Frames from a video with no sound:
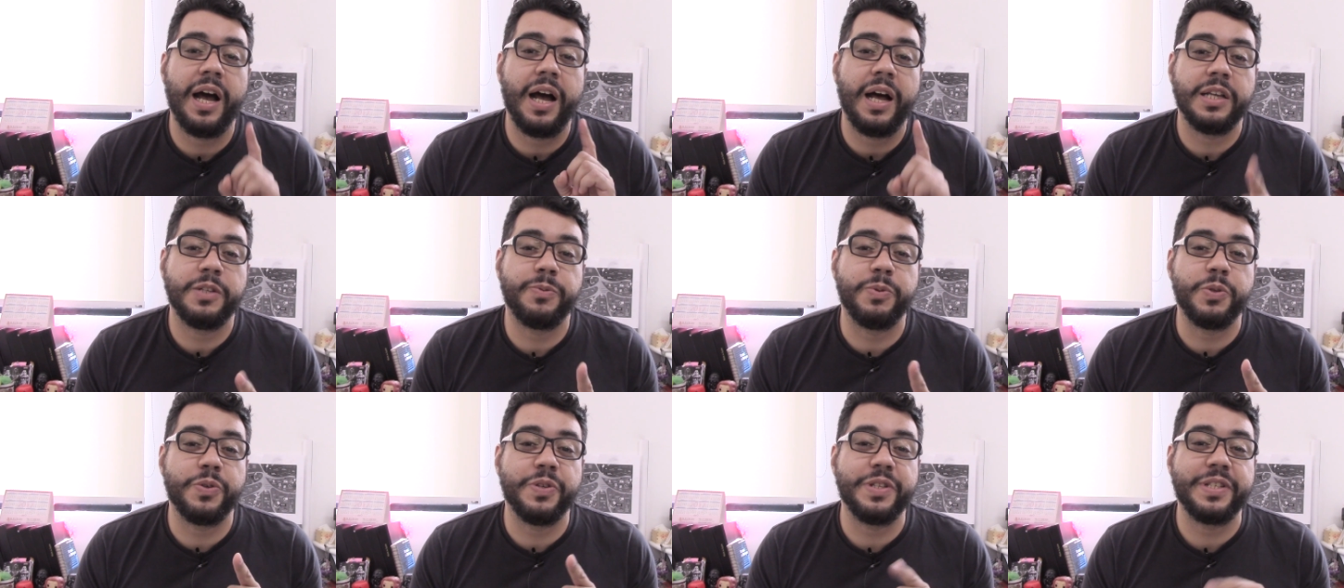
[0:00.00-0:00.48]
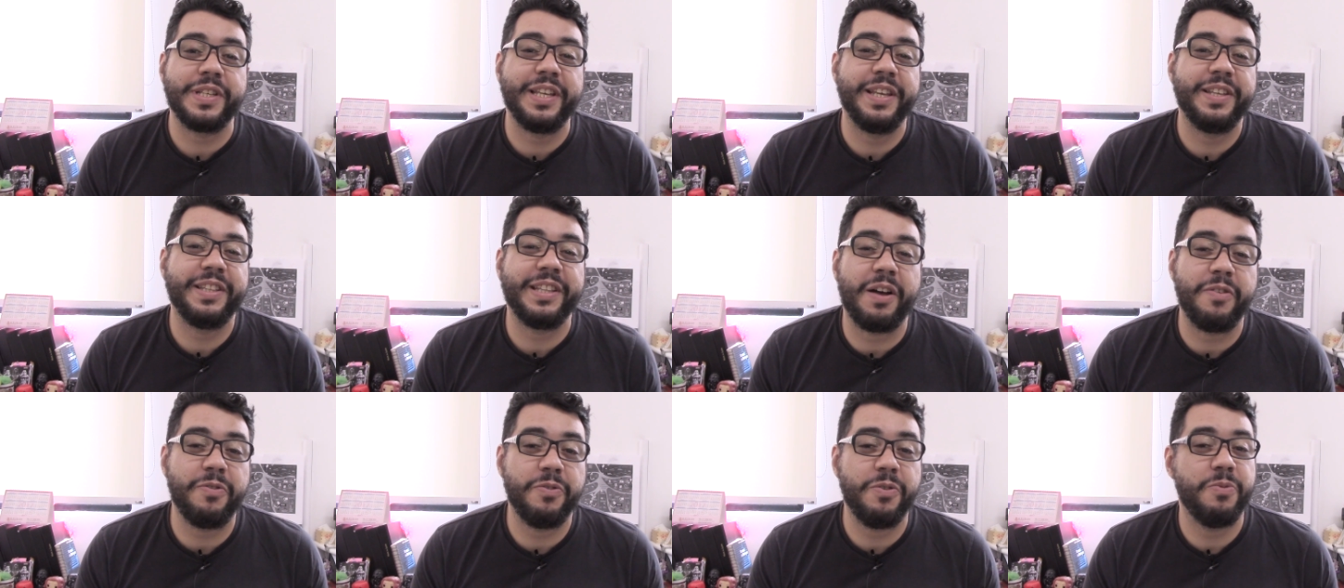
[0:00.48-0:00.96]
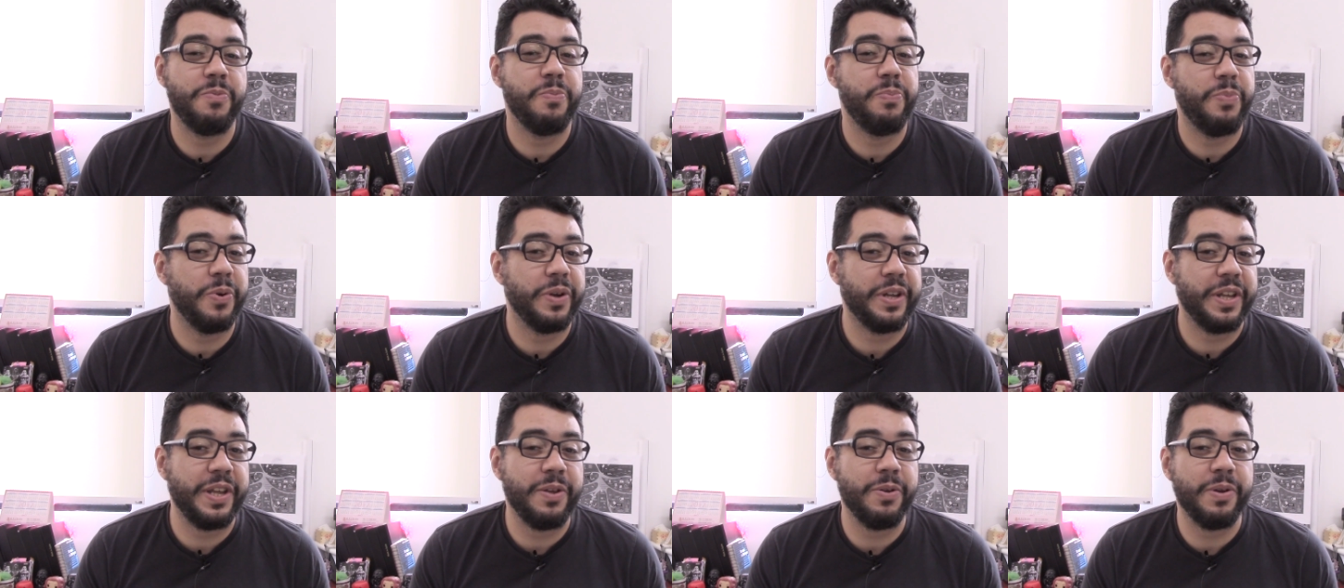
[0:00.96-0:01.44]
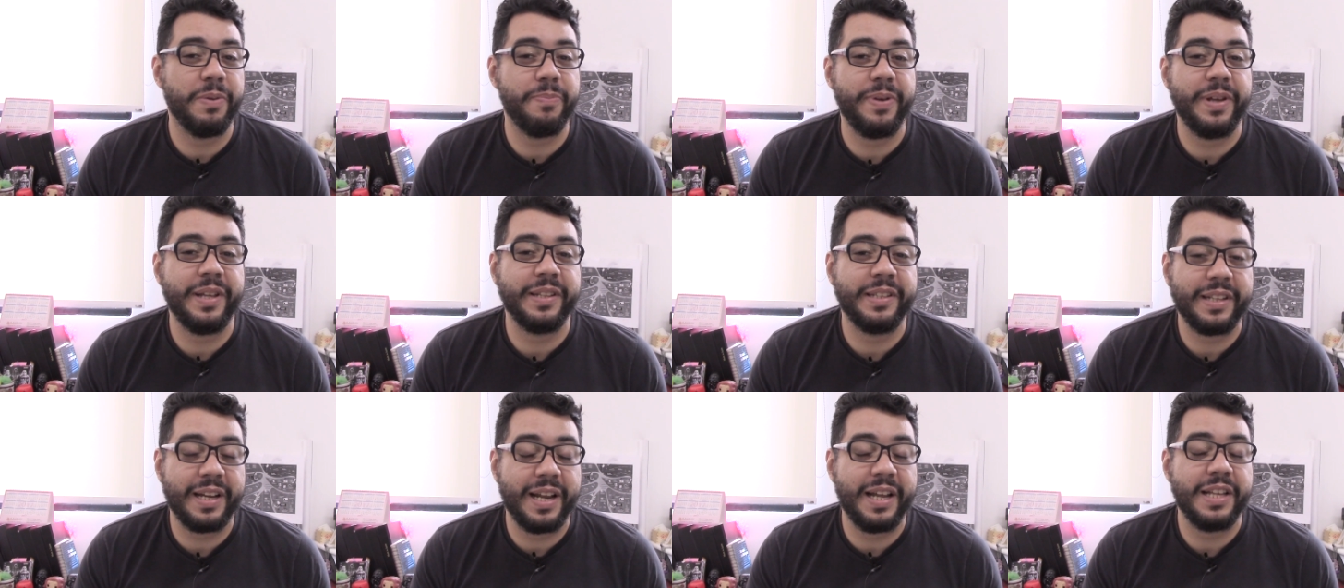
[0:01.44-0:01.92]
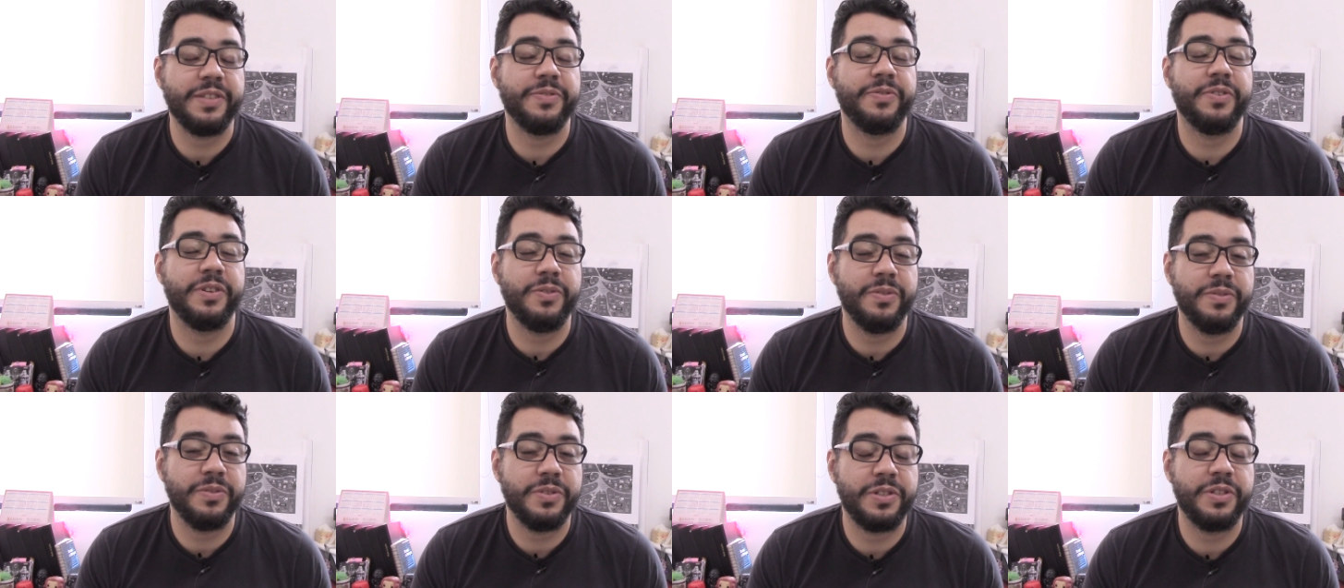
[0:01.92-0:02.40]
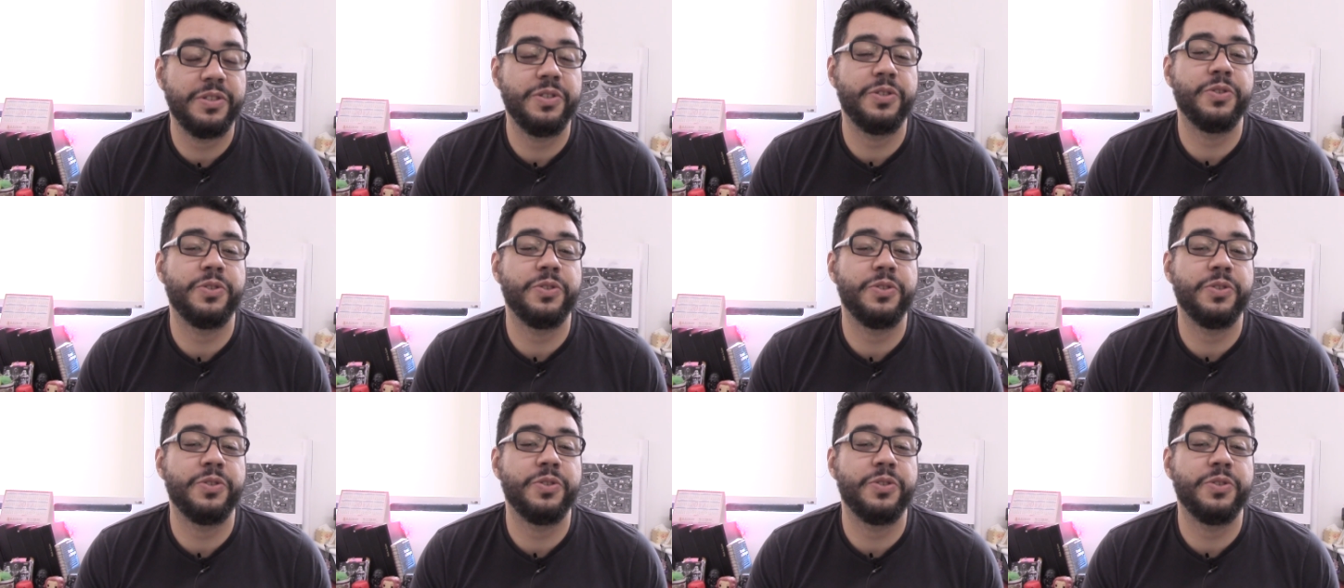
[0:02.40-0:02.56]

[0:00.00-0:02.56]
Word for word: As pessoas que estavam um pouquinho a pé atrás vão se